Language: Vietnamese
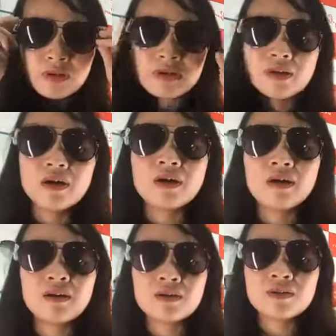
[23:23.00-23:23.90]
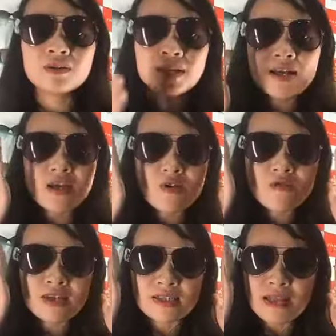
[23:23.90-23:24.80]
À, tiện đây cũng
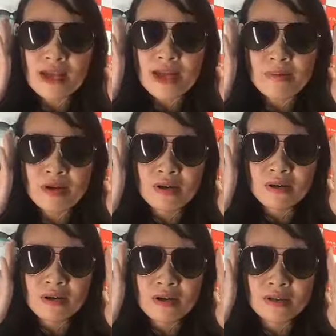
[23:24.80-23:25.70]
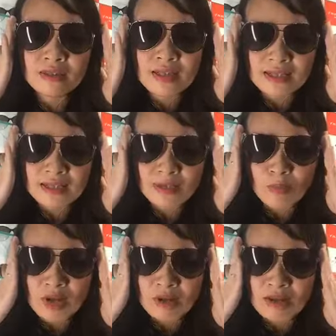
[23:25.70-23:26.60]
phải rất là cảm ơn tật
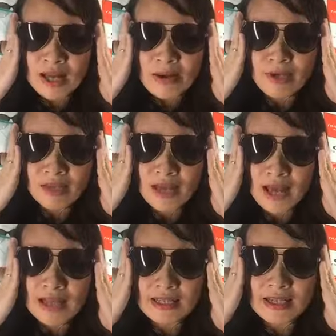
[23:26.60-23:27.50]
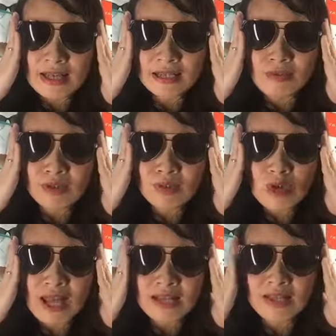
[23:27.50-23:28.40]
một lần nữa là cảm ơn tất cả các anh chị đang tham dự
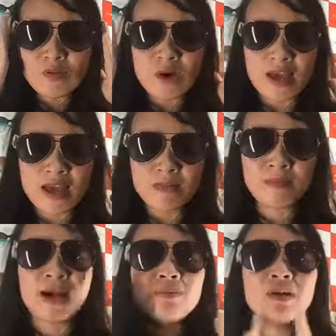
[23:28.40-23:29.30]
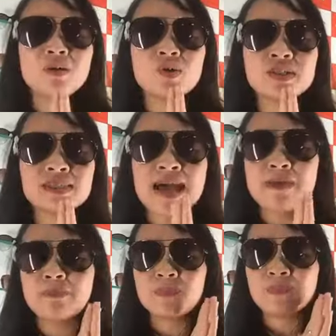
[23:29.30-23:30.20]
buổi livestream của em. Cảm ơn đội
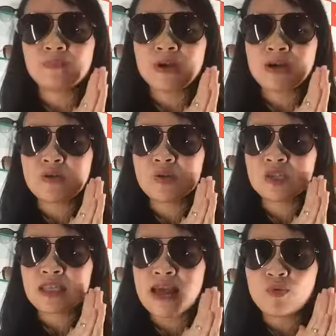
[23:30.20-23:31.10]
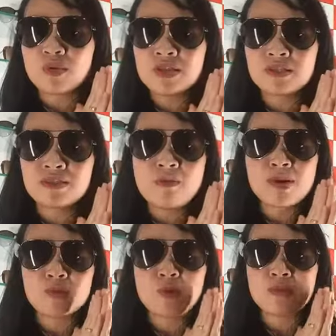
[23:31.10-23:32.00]
staff mà đội staff của Easy Shop,
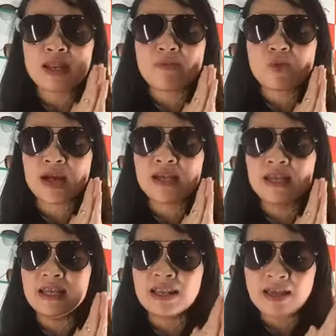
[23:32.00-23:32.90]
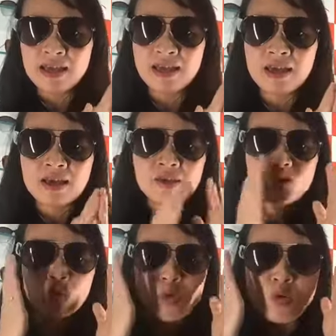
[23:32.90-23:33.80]
mặc dù hôm nay là một ngày nghỉ lễ
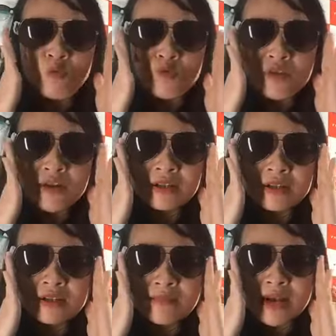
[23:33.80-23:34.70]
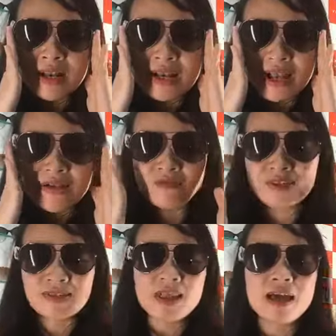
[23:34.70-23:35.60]
Dỗ Tổ Hùng Vương nhưng mà đã làm
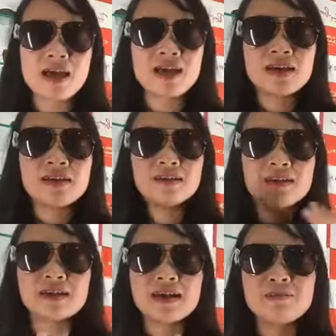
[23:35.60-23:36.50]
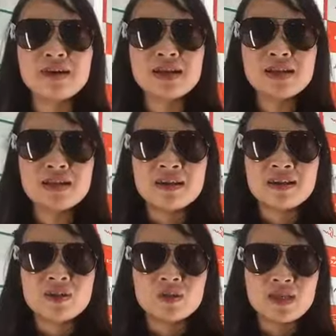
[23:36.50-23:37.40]
việc rất là uh, cần mẫn
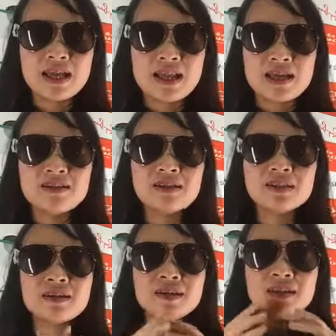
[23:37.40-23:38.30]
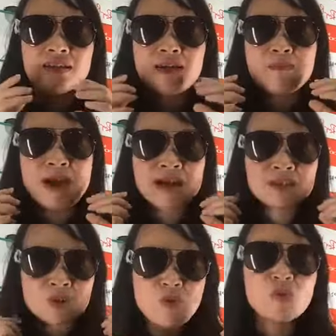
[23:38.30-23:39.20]
để có thể là đưa tới
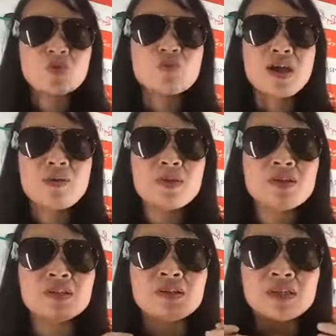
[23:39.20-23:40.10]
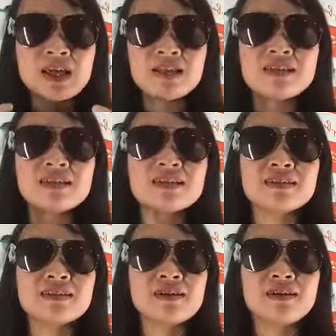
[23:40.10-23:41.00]
mang shop của chúng em đưa tới tận
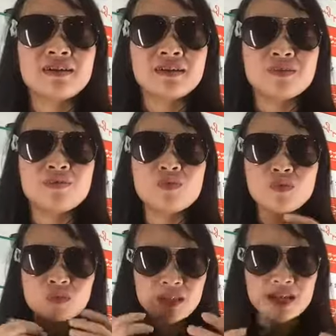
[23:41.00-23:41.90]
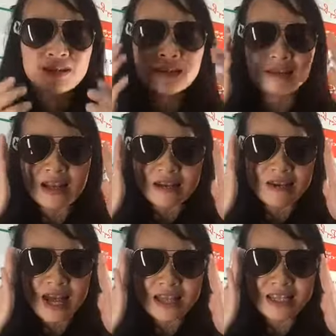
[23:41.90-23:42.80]
uh, phục vụ tận tận
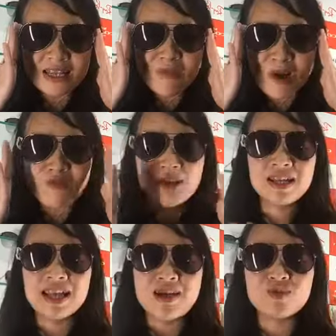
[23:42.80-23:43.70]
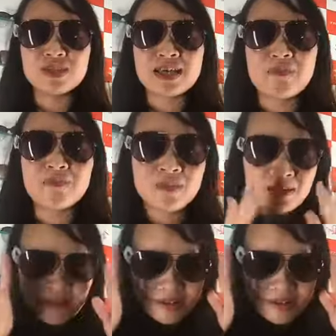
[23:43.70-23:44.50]
nơi các anh chị mà không phải đi lại mua sắm.